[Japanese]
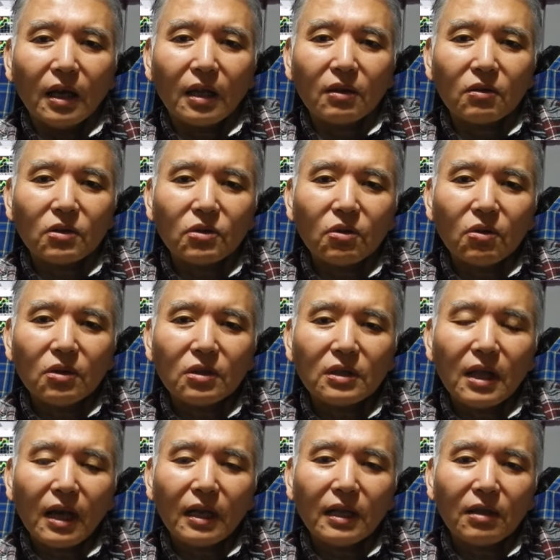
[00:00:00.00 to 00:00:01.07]
あの、勝率
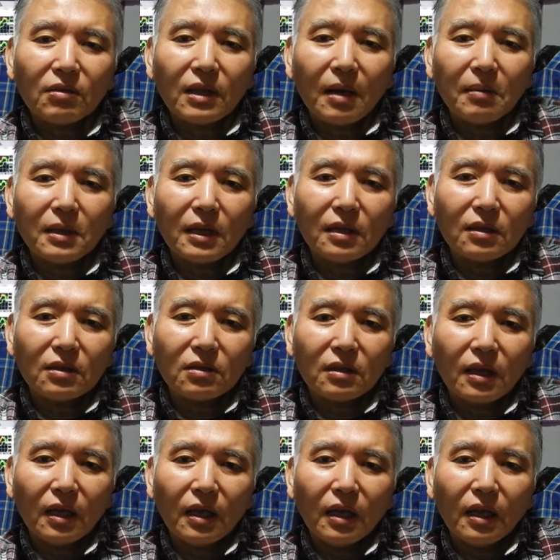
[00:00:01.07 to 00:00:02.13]
だけだとダメなんです
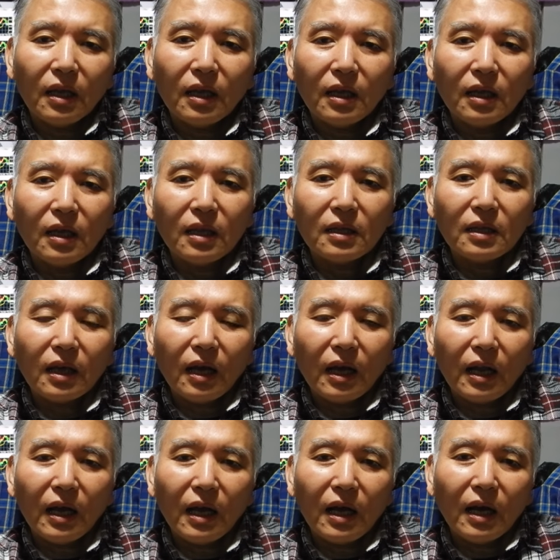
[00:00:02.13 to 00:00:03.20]
ね。だか
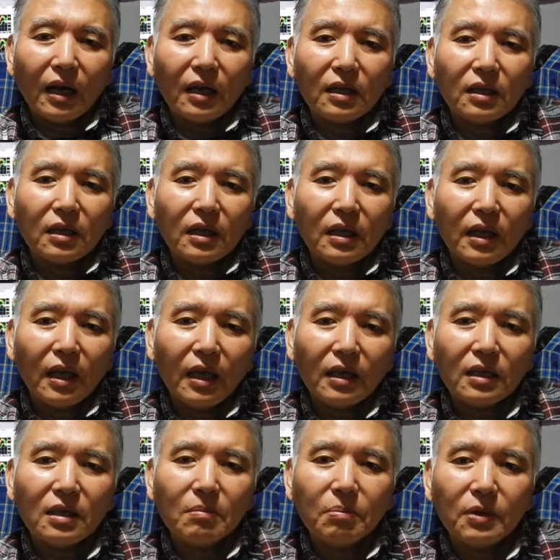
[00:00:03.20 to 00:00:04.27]
ら、平
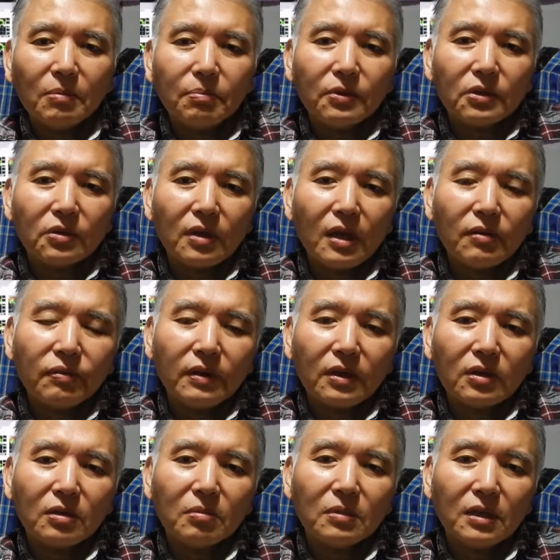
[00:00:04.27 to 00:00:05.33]
均ピップス
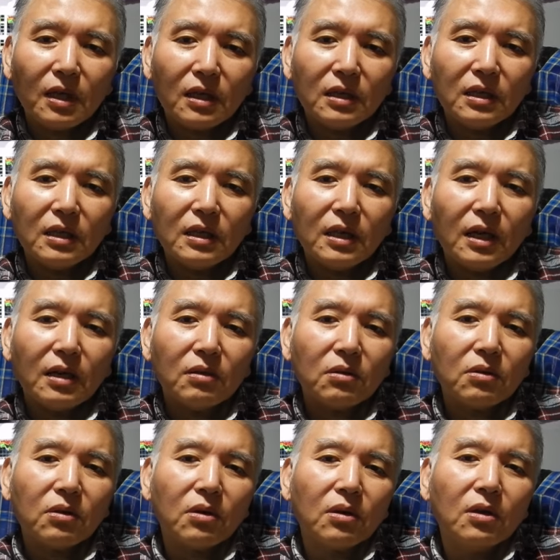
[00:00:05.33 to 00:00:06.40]
FX みたいに1回
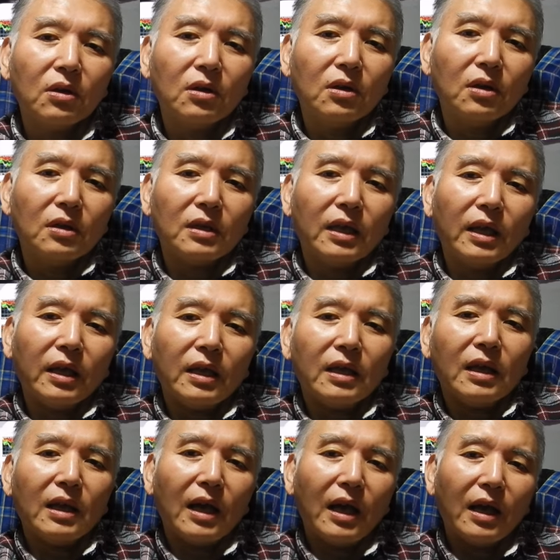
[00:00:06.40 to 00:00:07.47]
のね、
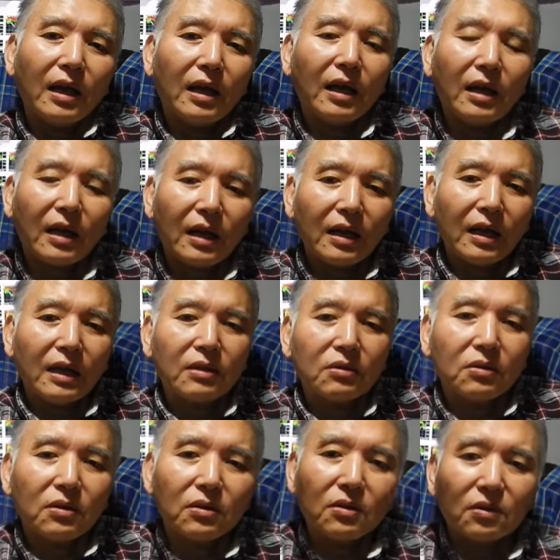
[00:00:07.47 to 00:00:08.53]
あ、あ
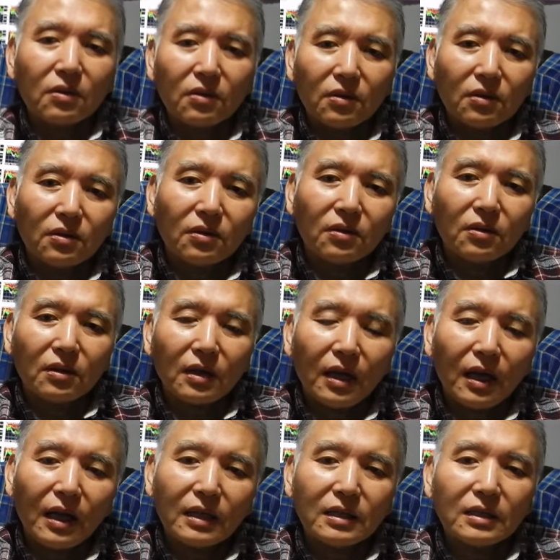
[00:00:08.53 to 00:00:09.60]

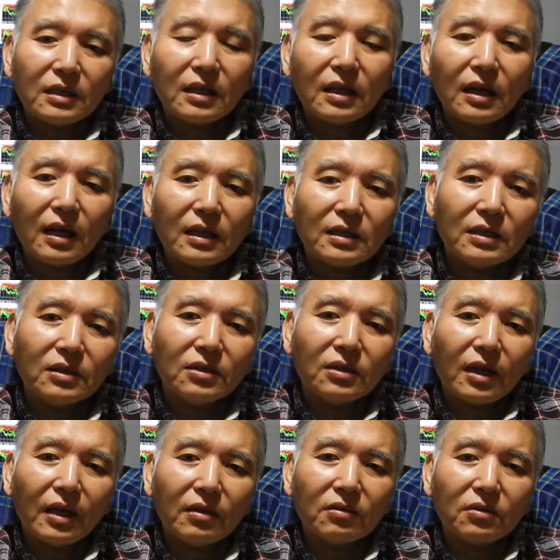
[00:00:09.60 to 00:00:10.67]
のー、勝ち、勝ち抜
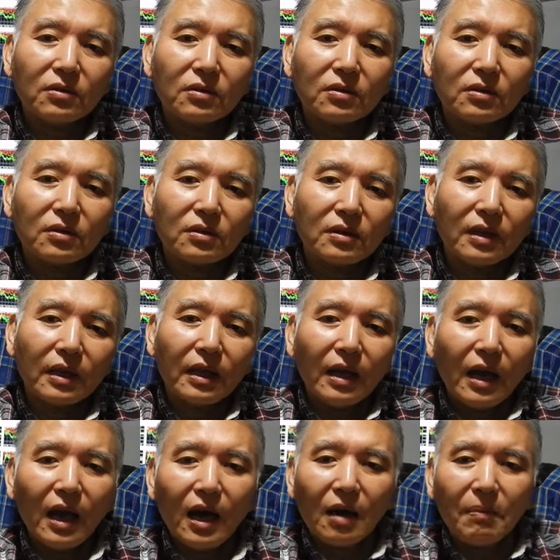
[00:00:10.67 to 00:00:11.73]
ける、ね、
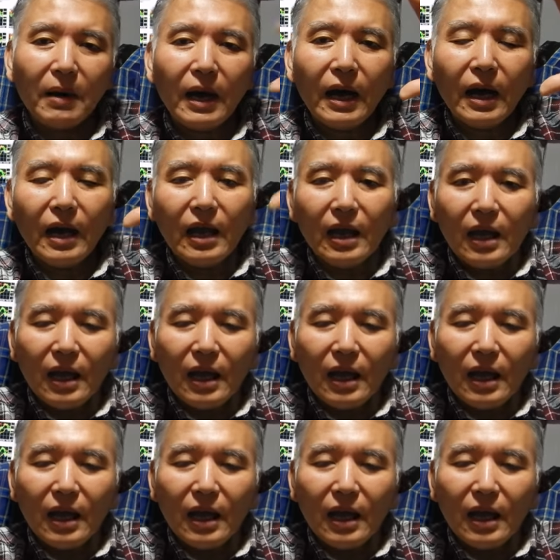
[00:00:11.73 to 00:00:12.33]
幅、